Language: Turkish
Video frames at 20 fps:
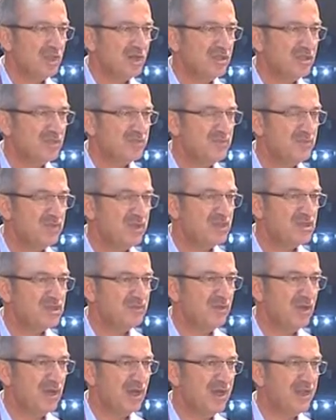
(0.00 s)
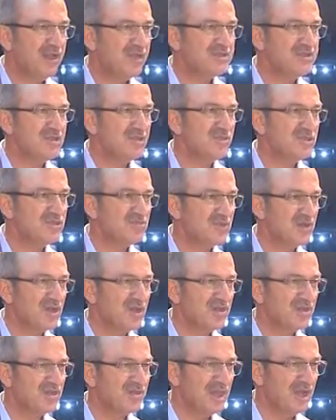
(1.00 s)
arkadaş birleşti aile serbest
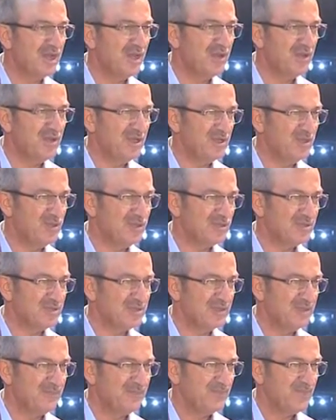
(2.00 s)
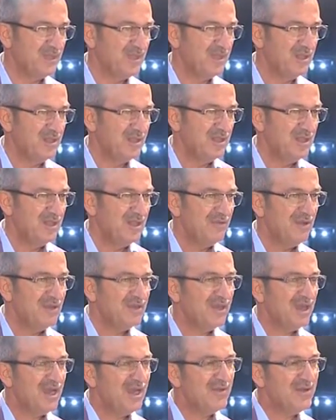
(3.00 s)
bırakıldı. Teraviye gidiyoruz diye. Ve
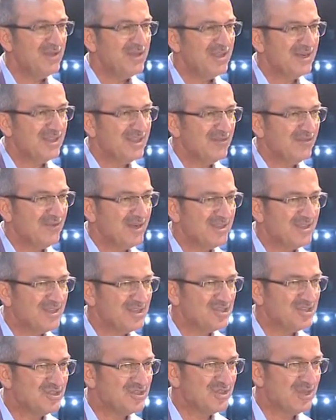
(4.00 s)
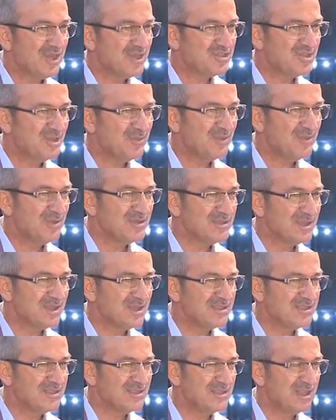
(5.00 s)
teraviye giderken vakit geçirdik akşam namazı
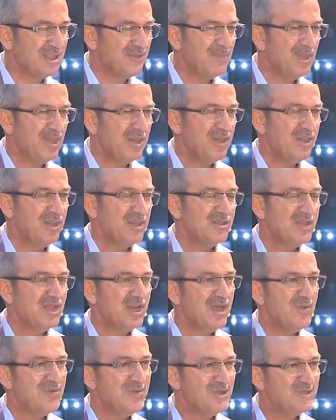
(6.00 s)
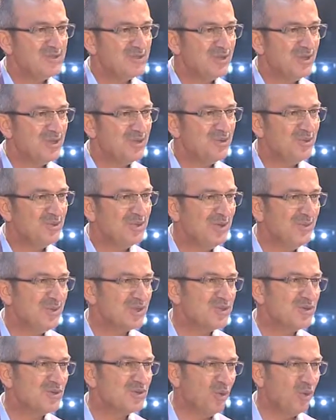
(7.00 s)
arasında. Teraviden sonra
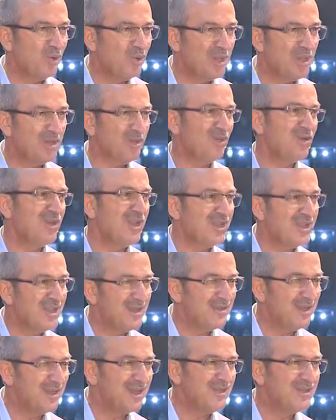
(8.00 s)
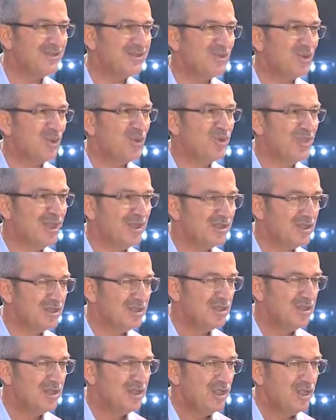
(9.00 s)
yavaş yavaş oyalana oyalana eve gelirdik, oynardık.
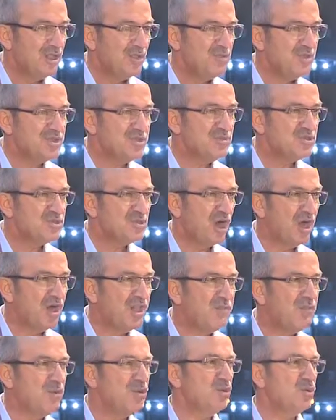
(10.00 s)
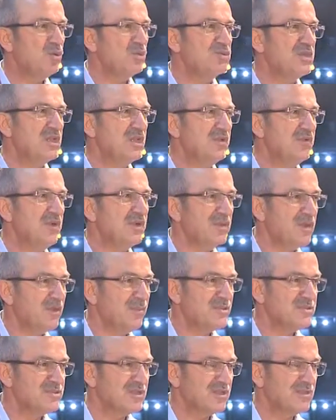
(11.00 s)
Bizim için ayrı bir özelliği vardı
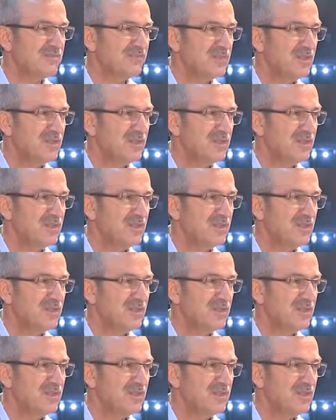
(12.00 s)
Ramazan'ın.